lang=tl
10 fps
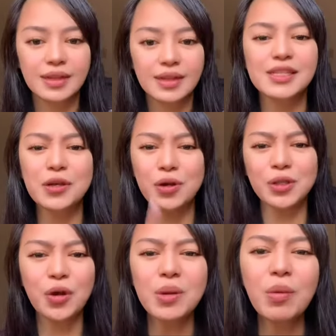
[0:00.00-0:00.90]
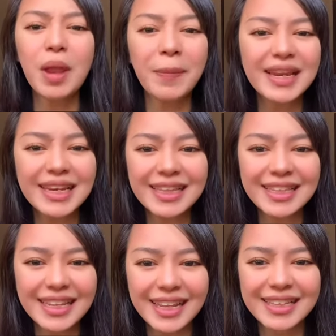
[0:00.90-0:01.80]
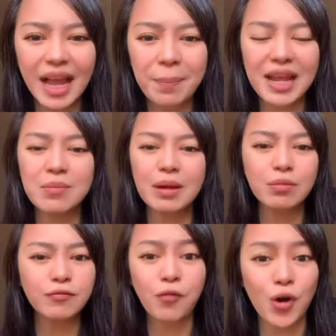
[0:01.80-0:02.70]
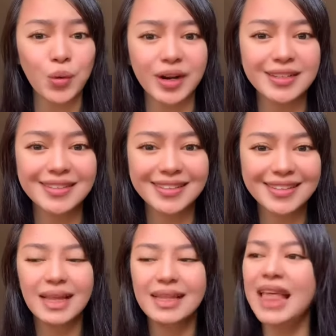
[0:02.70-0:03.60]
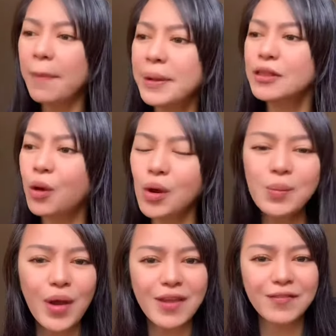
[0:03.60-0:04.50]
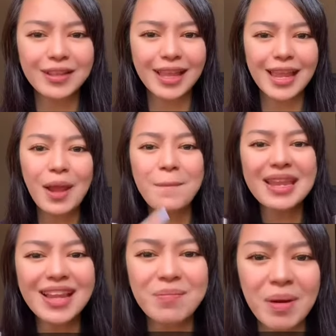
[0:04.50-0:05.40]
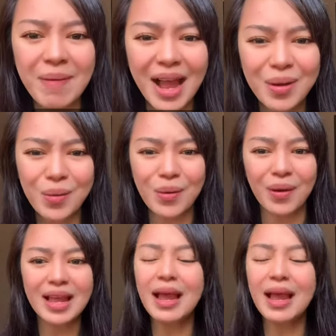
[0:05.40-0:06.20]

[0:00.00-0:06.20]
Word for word: Siguraduhin mo may paninindigan ka para mag-move forward. Dapat goal mo everyday may nagbabago.